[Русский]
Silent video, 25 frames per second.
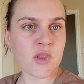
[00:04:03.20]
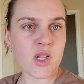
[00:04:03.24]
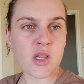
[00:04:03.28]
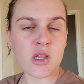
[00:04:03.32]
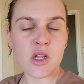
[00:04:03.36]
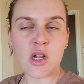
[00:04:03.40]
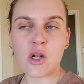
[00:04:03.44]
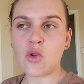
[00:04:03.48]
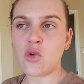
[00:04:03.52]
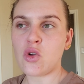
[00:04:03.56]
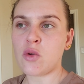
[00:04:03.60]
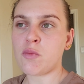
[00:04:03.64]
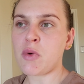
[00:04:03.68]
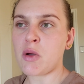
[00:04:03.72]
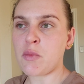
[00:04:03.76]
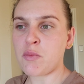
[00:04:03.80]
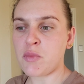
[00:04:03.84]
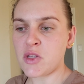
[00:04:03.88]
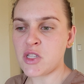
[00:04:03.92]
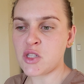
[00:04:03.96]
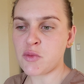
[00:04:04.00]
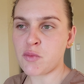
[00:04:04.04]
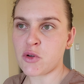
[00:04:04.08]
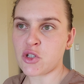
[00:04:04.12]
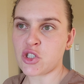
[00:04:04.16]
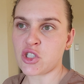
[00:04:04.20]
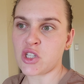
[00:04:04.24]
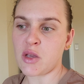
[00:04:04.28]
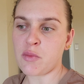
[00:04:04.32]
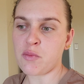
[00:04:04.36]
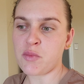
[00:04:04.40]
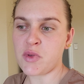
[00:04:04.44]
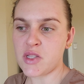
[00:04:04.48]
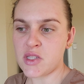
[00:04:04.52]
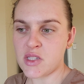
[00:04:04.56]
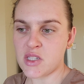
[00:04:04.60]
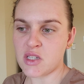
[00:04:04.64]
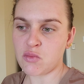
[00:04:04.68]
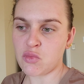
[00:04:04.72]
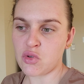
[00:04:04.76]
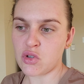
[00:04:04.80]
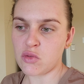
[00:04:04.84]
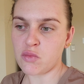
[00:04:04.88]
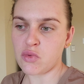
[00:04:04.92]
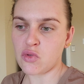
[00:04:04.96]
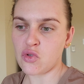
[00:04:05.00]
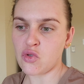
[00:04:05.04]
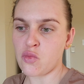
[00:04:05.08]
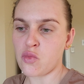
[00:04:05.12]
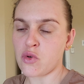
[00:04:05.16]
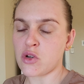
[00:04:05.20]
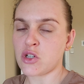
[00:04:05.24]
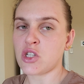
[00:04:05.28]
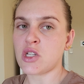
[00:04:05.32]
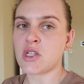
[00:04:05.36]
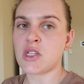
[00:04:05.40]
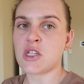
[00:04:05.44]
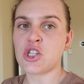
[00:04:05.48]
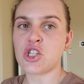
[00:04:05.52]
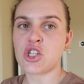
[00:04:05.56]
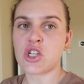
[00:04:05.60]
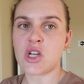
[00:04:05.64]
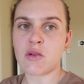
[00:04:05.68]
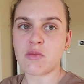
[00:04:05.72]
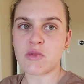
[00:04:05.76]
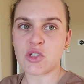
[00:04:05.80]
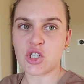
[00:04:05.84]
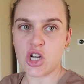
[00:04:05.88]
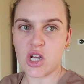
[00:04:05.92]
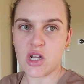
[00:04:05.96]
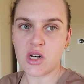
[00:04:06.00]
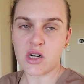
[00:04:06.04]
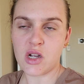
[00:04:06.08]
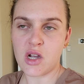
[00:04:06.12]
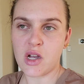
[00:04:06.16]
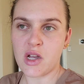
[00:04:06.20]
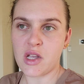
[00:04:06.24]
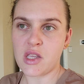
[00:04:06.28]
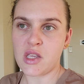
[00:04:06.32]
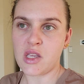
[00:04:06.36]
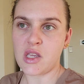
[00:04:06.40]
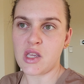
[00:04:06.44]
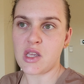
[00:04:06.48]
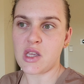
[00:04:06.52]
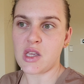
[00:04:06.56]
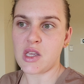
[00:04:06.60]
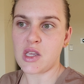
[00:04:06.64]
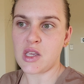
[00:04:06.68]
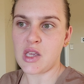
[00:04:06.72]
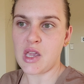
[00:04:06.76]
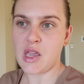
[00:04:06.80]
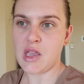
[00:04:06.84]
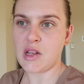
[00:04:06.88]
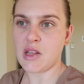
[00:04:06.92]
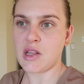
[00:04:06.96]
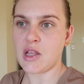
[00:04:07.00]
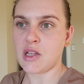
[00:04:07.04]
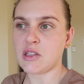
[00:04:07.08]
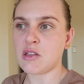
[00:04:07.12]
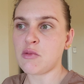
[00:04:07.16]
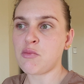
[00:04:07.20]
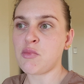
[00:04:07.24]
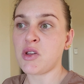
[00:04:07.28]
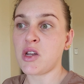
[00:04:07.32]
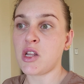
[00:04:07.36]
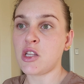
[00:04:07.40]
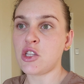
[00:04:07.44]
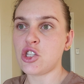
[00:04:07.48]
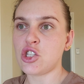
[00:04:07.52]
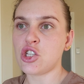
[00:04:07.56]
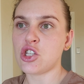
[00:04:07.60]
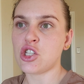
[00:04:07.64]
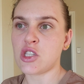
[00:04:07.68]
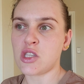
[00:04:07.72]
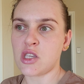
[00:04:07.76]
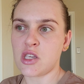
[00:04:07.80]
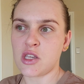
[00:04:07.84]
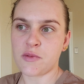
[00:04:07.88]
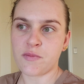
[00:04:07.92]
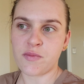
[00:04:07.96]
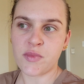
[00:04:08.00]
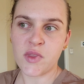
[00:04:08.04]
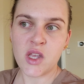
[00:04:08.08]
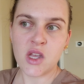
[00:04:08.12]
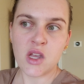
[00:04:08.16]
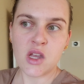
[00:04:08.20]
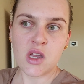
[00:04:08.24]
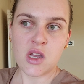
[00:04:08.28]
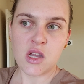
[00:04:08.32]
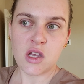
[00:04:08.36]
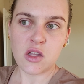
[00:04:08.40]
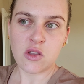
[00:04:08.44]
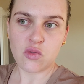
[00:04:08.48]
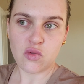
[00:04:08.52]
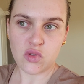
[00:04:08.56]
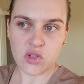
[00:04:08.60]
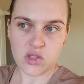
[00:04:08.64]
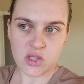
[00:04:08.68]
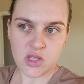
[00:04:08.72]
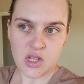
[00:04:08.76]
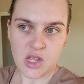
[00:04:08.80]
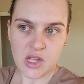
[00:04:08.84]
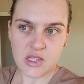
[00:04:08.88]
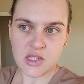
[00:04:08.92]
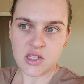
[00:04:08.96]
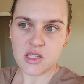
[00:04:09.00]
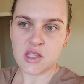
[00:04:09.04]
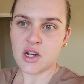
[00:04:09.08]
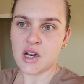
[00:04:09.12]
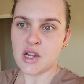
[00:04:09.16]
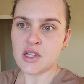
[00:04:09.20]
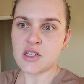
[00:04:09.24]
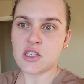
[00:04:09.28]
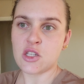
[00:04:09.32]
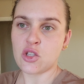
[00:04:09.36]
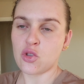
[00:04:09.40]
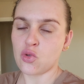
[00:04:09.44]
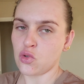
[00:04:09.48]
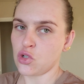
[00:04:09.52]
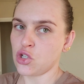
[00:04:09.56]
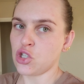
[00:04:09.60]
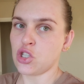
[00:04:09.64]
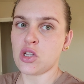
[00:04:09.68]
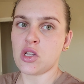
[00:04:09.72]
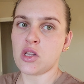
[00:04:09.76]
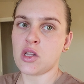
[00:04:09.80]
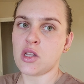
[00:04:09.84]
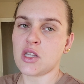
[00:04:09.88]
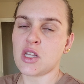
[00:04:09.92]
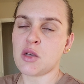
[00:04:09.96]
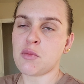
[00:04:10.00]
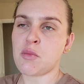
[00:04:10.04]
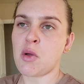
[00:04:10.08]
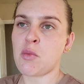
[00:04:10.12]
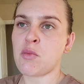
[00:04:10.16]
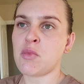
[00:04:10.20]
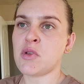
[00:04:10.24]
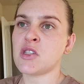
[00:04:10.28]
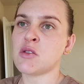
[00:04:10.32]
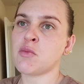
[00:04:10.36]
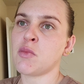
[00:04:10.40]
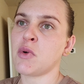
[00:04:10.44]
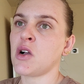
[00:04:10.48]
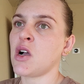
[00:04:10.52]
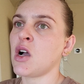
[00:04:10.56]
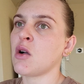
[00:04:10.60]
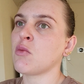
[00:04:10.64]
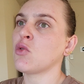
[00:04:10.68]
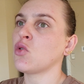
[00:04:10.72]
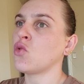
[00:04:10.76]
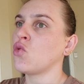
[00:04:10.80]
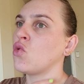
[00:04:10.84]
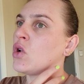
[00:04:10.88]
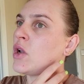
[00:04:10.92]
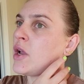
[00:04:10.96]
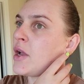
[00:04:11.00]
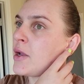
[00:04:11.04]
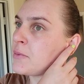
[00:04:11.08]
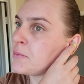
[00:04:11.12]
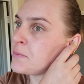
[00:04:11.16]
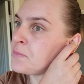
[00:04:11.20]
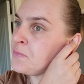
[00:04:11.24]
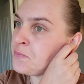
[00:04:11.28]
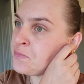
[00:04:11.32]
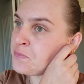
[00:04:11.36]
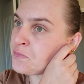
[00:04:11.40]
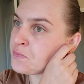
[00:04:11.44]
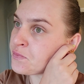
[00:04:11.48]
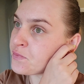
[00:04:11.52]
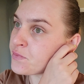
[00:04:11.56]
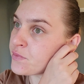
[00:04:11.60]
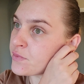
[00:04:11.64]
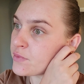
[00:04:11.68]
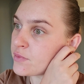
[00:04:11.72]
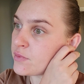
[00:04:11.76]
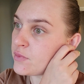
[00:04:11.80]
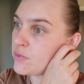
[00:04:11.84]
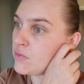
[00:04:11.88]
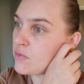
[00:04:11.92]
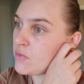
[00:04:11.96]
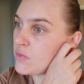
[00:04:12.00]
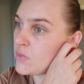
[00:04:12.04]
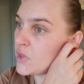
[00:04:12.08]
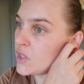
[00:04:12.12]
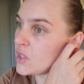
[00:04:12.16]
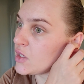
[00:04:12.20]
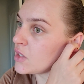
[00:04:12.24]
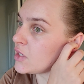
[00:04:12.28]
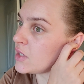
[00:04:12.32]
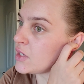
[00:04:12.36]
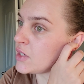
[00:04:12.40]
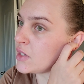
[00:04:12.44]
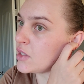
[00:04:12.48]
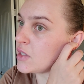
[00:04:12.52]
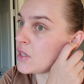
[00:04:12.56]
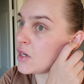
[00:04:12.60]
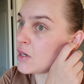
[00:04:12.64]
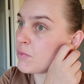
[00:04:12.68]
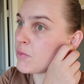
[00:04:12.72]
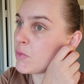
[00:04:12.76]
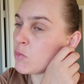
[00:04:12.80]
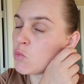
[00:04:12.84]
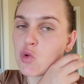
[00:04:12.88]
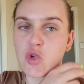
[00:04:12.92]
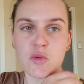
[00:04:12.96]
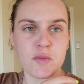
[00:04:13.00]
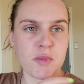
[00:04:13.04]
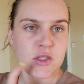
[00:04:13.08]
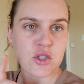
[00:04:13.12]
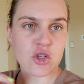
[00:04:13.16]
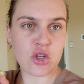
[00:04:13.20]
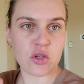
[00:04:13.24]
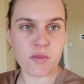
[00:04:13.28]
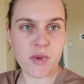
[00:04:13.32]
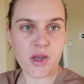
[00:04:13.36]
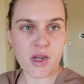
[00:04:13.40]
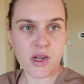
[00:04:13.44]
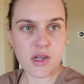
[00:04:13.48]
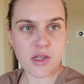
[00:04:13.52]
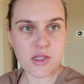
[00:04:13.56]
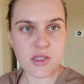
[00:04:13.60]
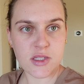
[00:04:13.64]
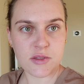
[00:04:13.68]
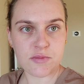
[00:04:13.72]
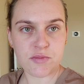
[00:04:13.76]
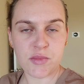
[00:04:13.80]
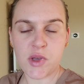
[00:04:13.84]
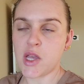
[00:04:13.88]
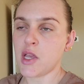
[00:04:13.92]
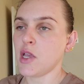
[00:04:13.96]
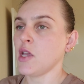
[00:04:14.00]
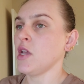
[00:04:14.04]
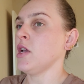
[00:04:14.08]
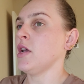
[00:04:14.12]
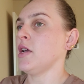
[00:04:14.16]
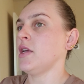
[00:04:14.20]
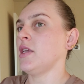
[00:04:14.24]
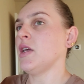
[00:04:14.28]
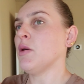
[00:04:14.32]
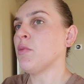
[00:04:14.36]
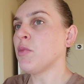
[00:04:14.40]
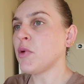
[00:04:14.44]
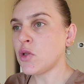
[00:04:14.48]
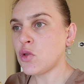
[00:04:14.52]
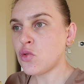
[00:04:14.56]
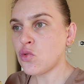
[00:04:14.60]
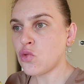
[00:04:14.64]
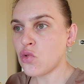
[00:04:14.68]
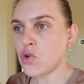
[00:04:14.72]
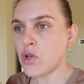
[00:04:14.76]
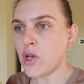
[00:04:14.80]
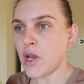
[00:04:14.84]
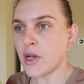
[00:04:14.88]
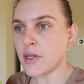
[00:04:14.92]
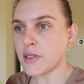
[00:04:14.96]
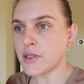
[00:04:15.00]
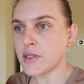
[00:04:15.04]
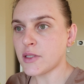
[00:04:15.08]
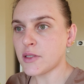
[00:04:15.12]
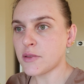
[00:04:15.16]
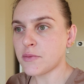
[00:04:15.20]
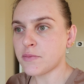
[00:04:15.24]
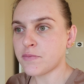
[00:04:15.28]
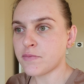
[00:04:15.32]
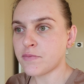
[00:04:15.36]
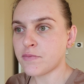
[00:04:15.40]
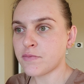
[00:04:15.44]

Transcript: налью и попить, потому что я пить с собой беру, потому что слишком жарко, и ей надо периодически, ну, один раз ей точно надо попить, пока мы гуляем. И да, муж пойдет бегать, я пойду гулять.